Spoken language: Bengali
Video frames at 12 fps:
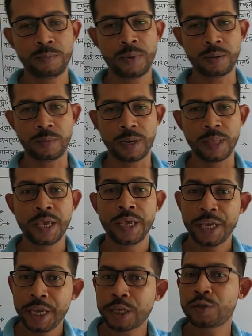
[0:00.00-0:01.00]
পারবা
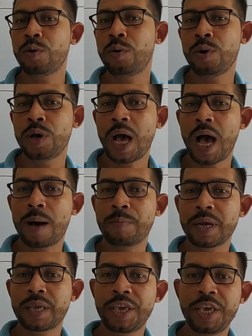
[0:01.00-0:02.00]
এসো
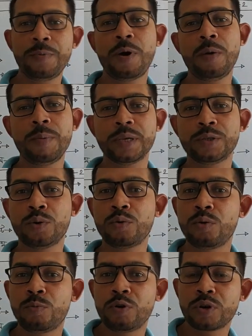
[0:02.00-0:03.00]
আমরা কিভাবে
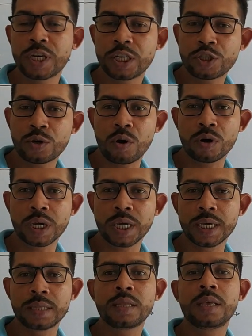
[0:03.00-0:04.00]
যৌগমূলকের
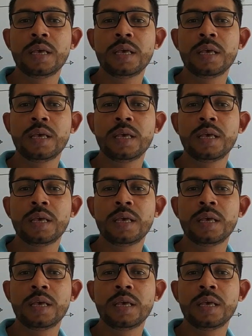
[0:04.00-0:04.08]
সংকেত